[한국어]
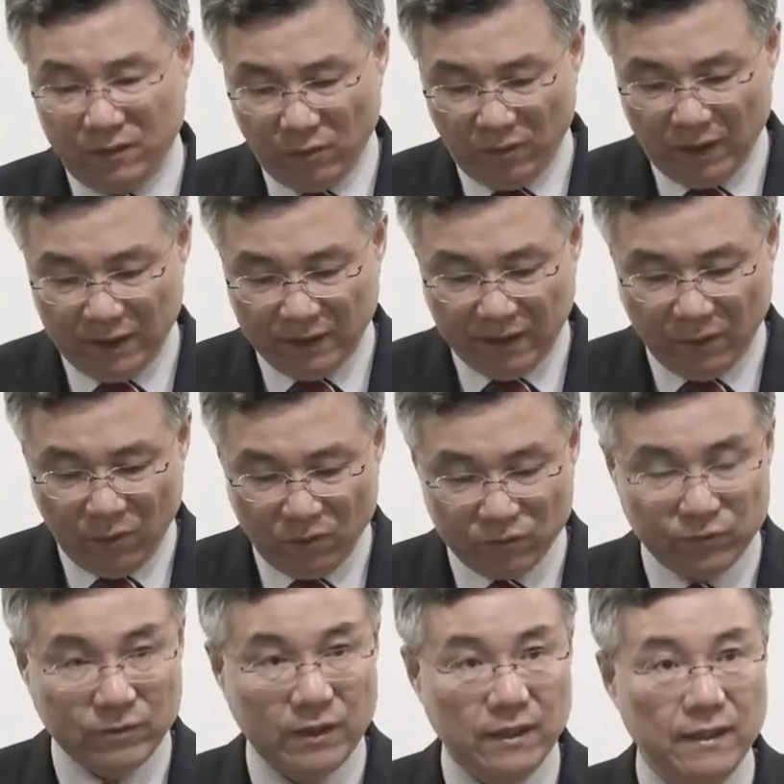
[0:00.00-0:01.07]
노아의
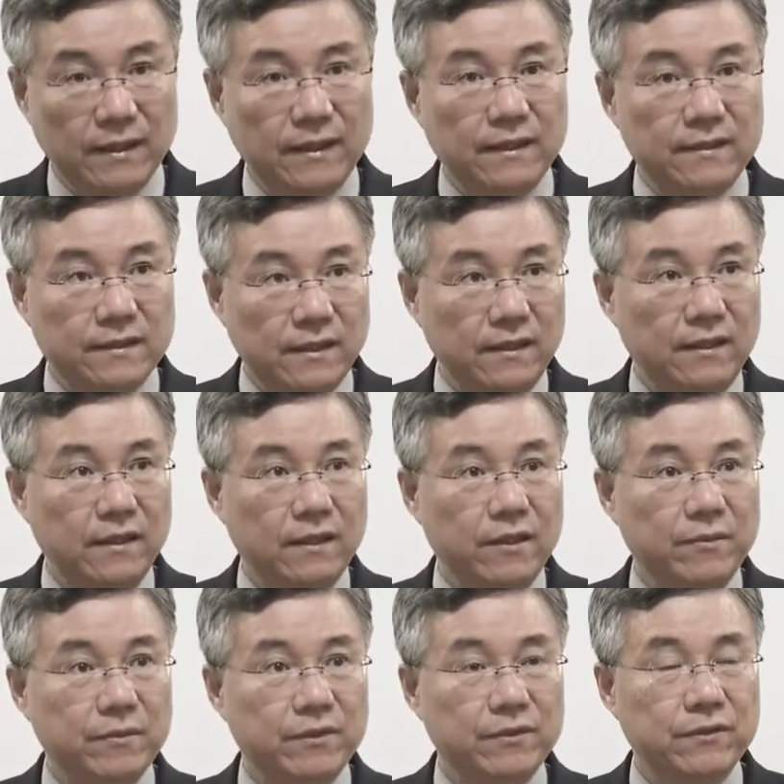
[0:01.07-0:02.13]
대홍수가 생기게
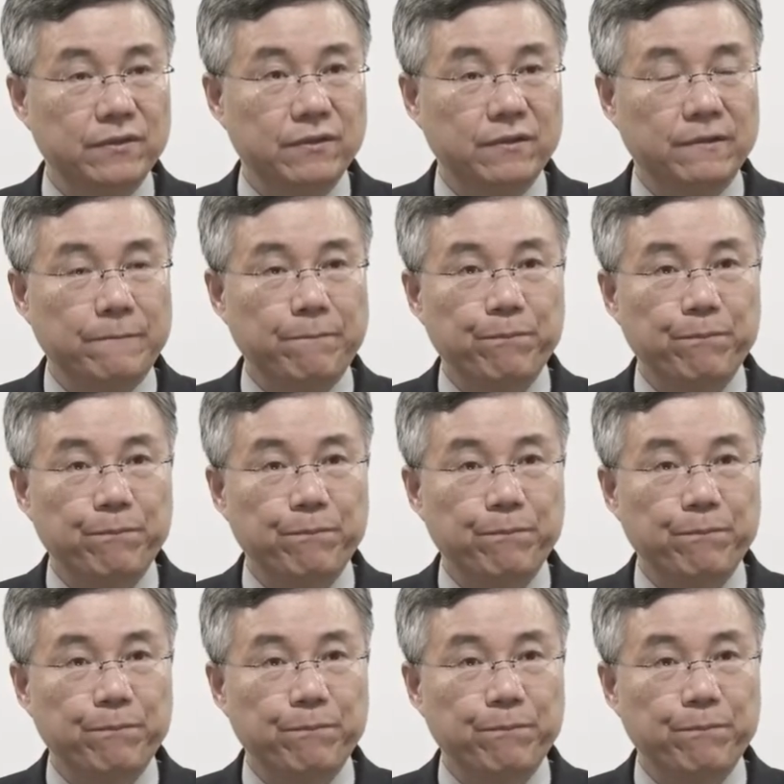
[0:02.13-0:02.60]
되면서